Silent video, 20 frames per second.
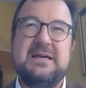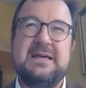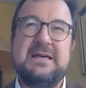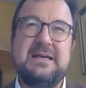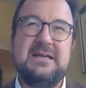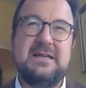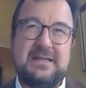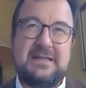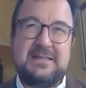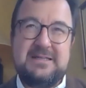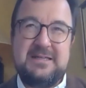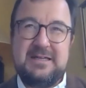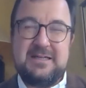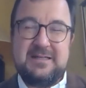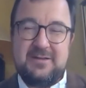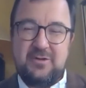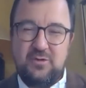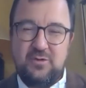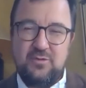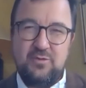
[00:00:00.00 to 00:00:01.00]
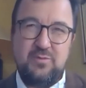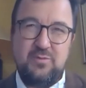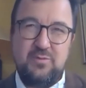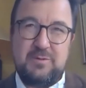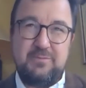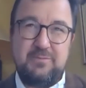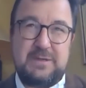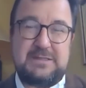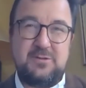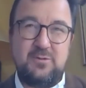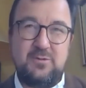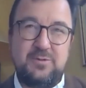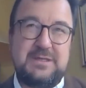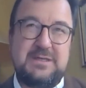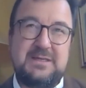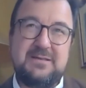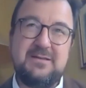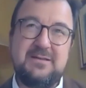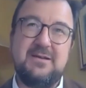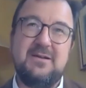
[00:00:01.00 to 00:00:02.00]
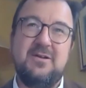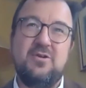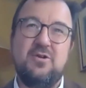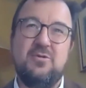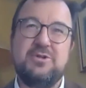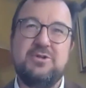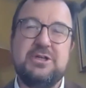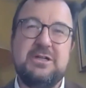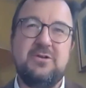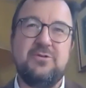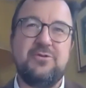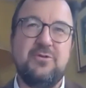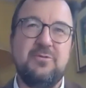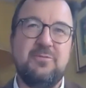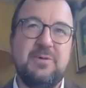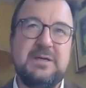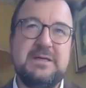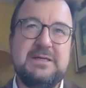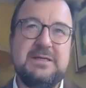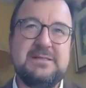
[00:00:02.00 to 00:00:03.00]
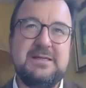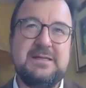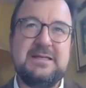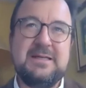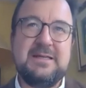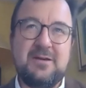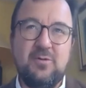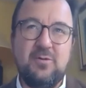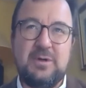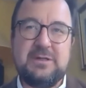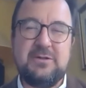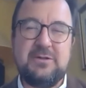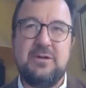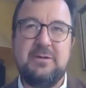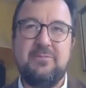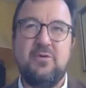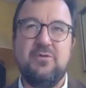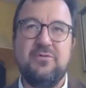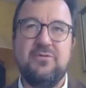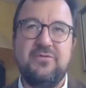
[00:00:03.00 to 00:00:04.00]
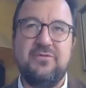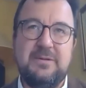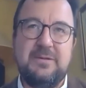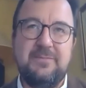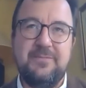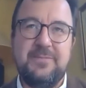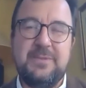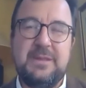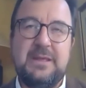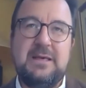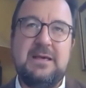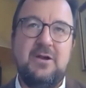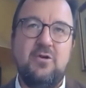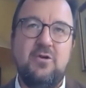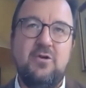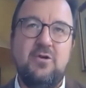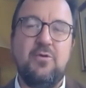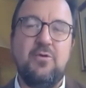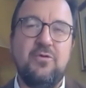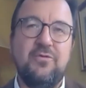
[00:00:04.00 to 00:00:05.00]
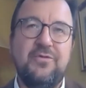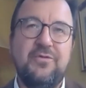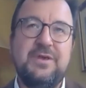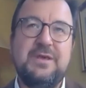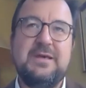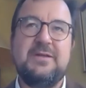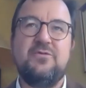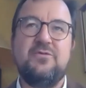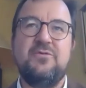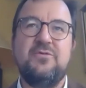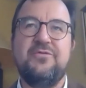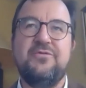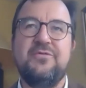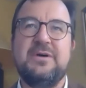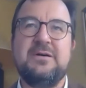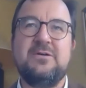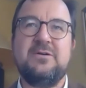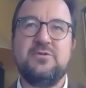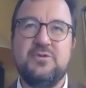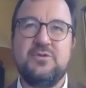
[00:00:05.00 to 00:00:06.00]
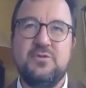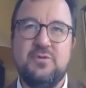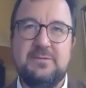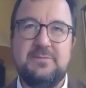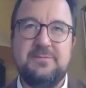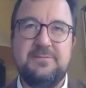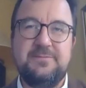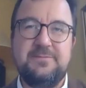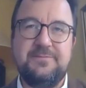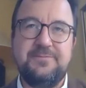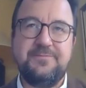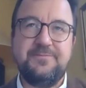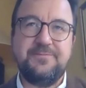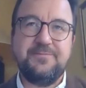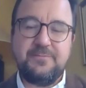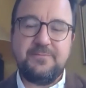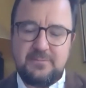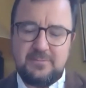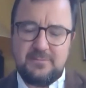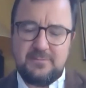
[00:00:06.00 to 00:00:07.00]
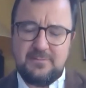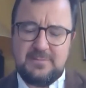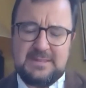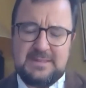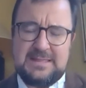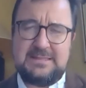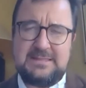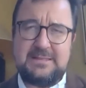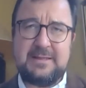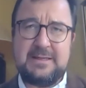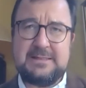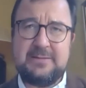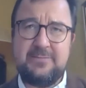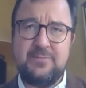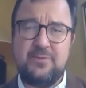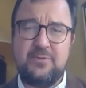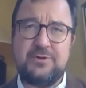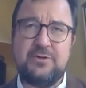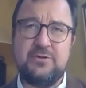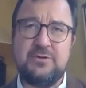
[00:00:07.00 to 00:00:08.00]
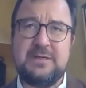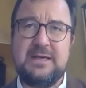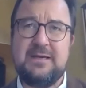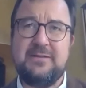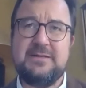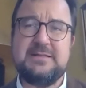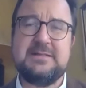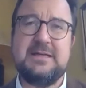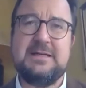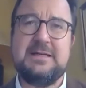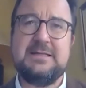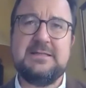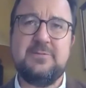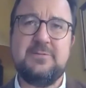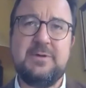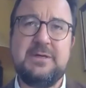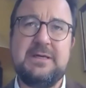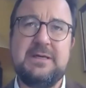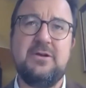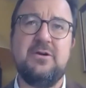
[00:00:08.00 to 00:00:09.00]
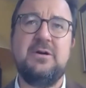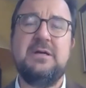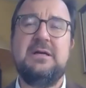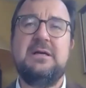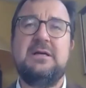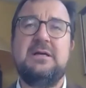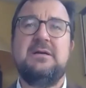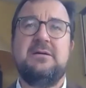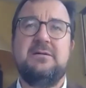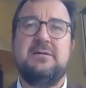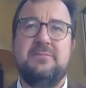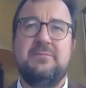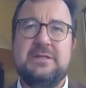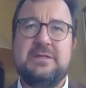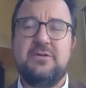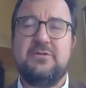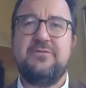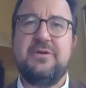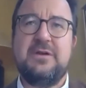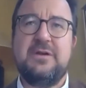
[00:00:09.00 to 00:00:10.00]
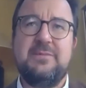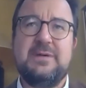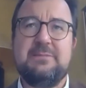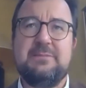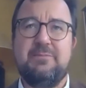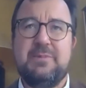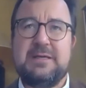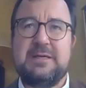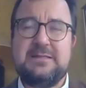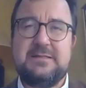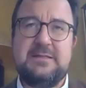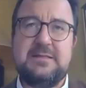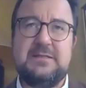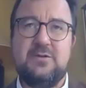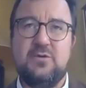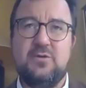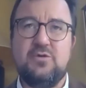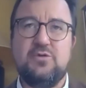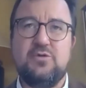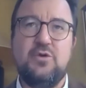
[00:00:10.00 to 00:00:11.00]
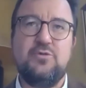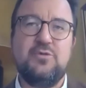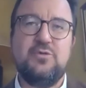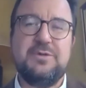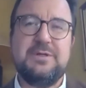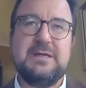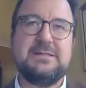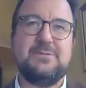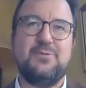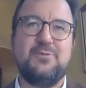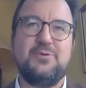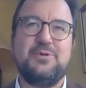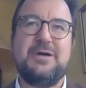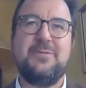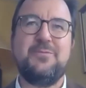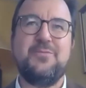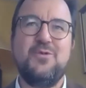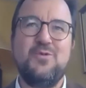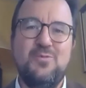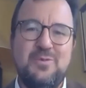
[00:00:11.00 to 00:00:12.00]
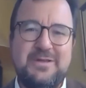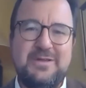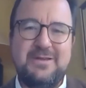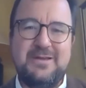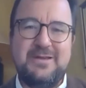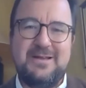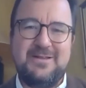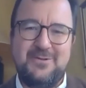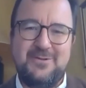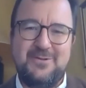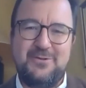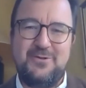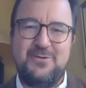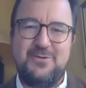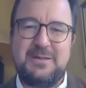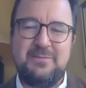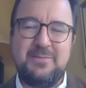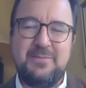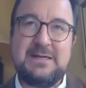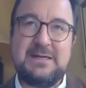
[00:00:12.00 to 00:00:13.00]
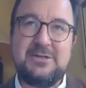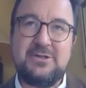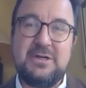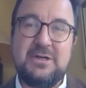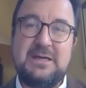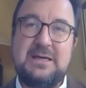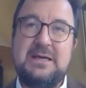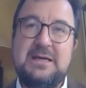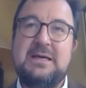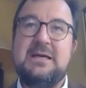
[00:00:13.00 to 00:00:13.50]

Et l'article est connu par son titre, l'objet de l'entreprise est d'accroître les profits. Le profit est une fin en soi. Et c'est très important de garder ça à l'esprit. Alors, Milton Friedman précise dans le corps du texte, on a un peu oublié la note de bas de page,